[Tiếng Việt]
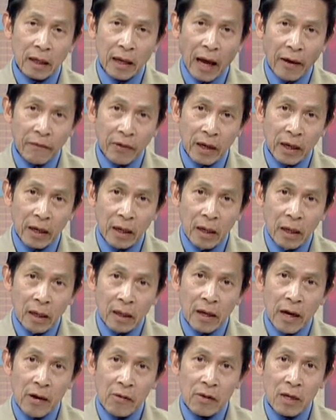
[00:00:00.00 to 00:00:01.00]
tại vì
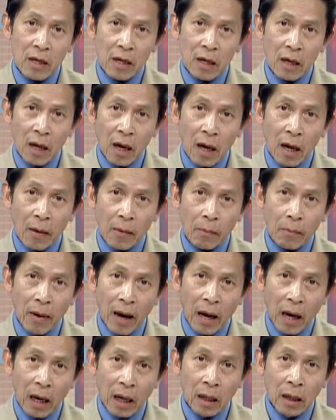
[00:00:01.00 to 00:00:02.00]
nếu như á,
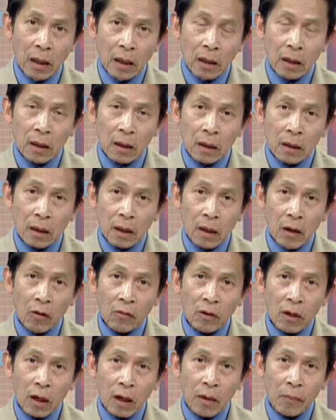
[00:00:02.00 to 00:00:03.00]
mà cái
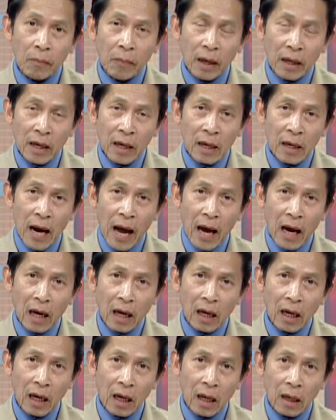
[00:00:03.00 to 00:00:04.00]
lúc á, mà nó
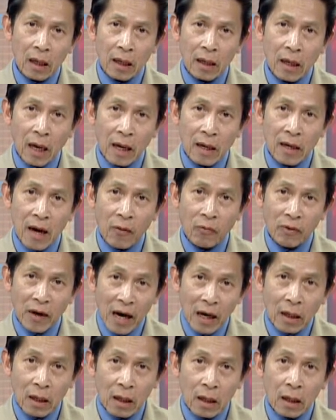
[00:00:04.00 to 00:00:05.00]
đang à, động
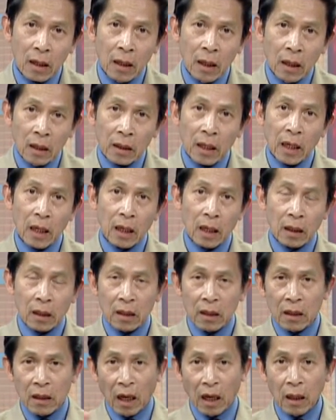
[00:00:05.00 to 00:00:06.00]
đất á, thì
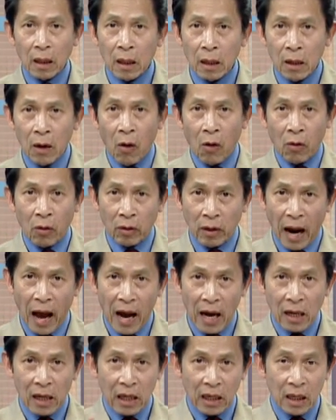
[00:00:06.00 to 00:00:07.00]
những cái đồ
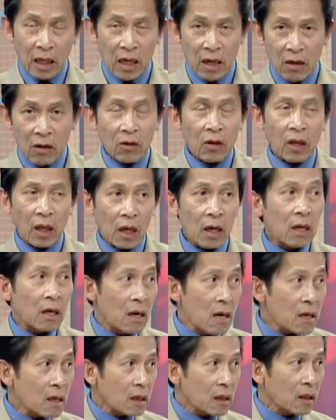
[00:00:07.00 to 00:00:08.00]
đạc này kia nó có thể
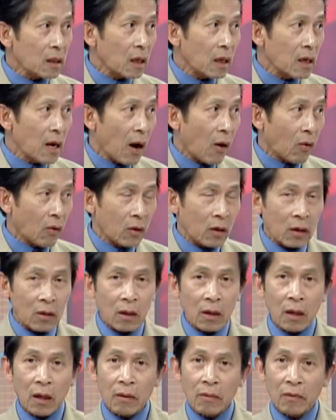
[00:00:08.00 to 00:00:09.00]
rớt trên đầu đó
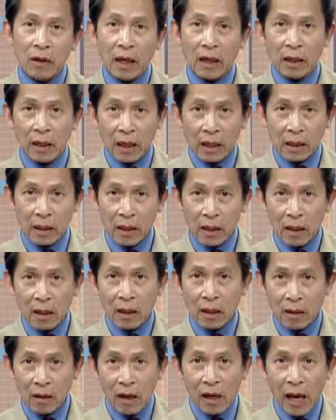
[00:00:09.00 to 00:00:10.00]
à, này kia
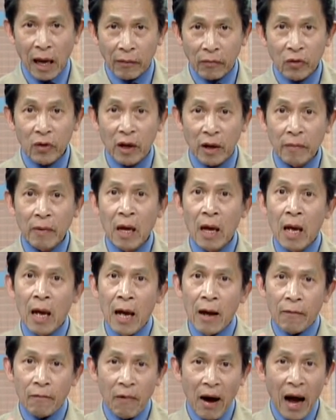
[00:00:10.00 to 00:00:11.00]
đó, nó làm nguy hiểm
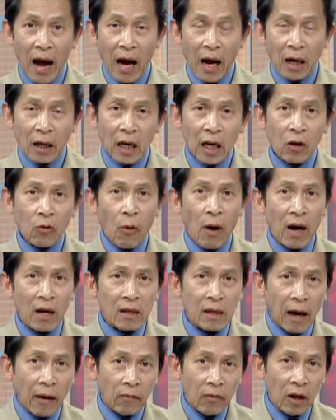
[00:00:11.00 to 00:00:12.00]
và cái
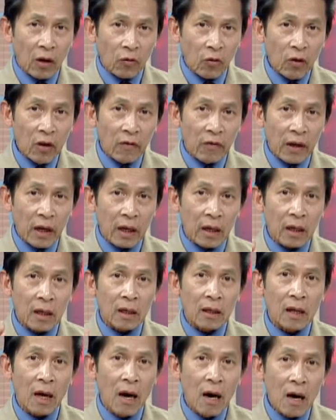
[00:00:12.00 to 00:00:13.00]
quan trọng là quý vị
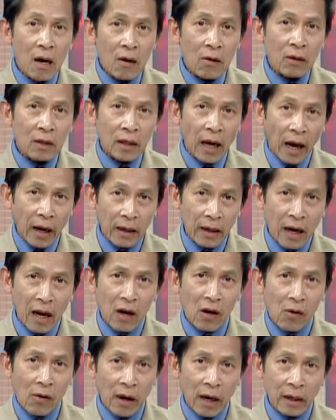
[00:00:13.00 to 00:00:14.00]
chớ có chạy
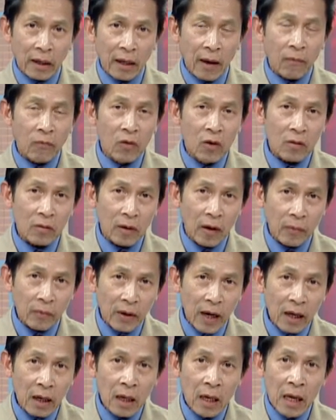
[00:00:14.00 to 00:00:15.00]
ra ngoài trong lúc động
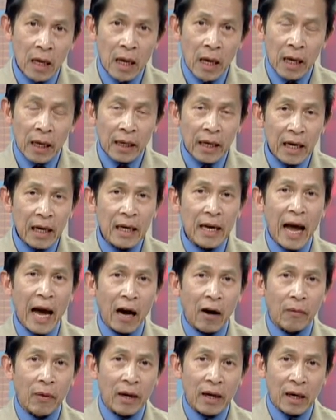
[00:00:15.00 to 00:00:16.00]
đất khi
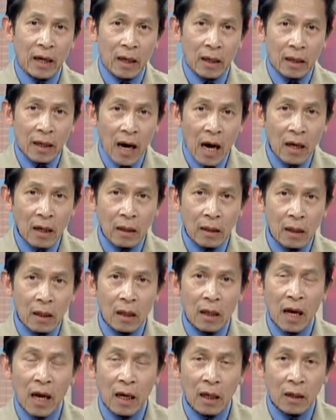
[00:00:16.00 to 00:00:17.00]
nào mà đất
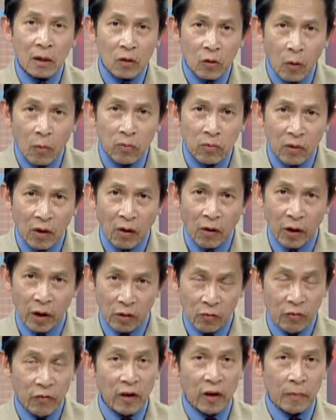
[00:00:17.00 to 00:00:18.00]
nó hết rung
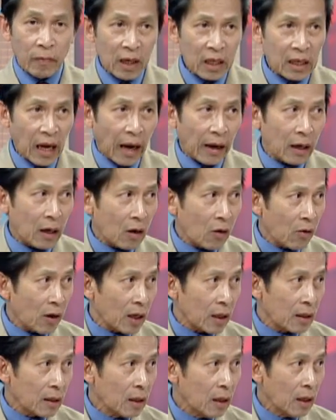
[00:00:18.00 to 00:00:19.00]
rồi quý vị mới chạy ra
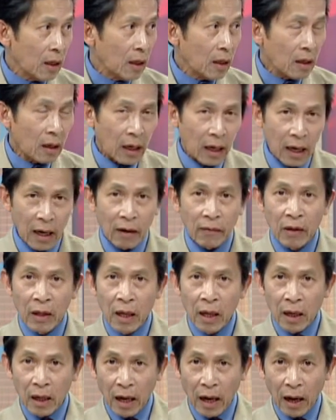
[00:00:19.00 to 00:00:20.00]
ngoài à,
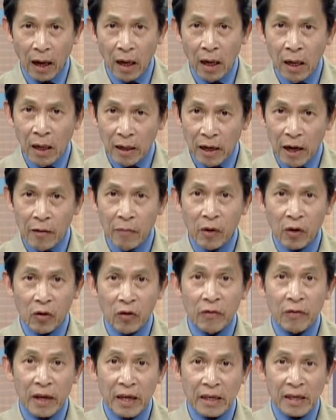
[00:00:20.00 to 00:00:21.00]
à, nếu mà
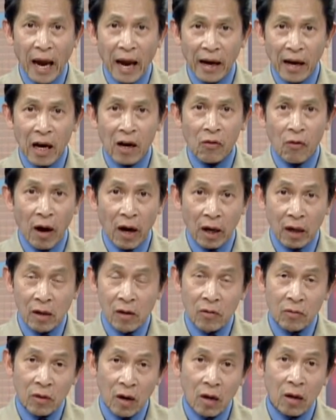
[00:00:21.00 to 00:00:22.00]
quý vị chạy ra ngoài có
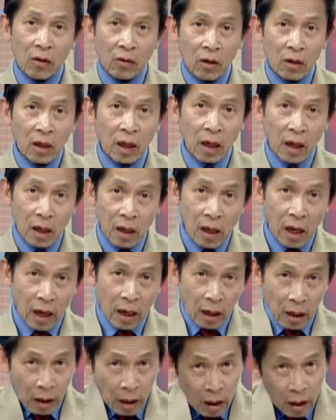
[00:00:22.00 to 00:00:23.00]
lúc đó là có thể
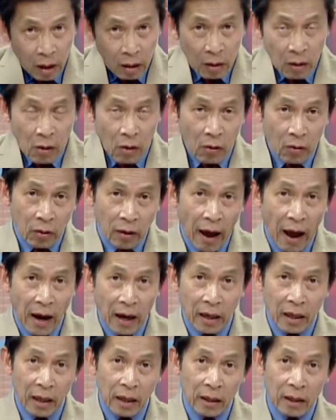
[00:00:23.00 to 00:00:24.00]
là đồ
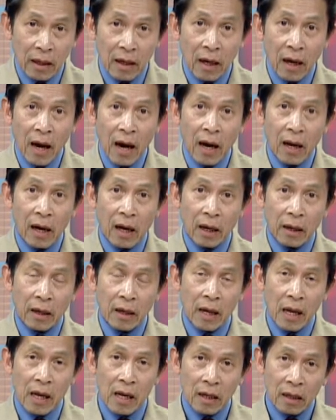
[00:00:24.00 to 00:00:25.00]
đạc này kia hay là
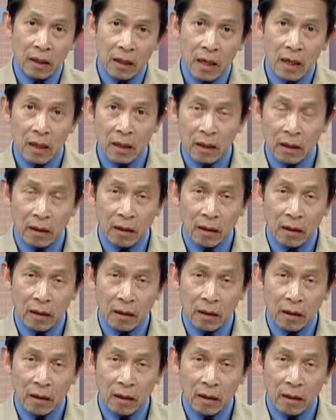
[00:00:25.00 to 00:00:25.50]
điện điện